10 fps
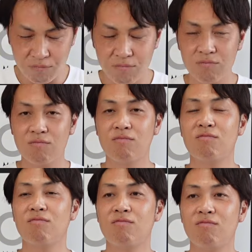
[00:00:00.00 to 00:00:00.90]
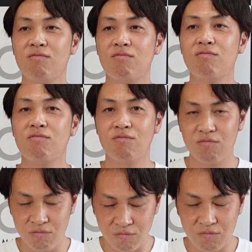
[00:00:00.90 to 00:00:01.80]
あのなんですね、まあ、
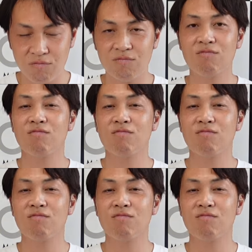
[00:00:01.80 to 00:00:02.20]
フラワーったりとか、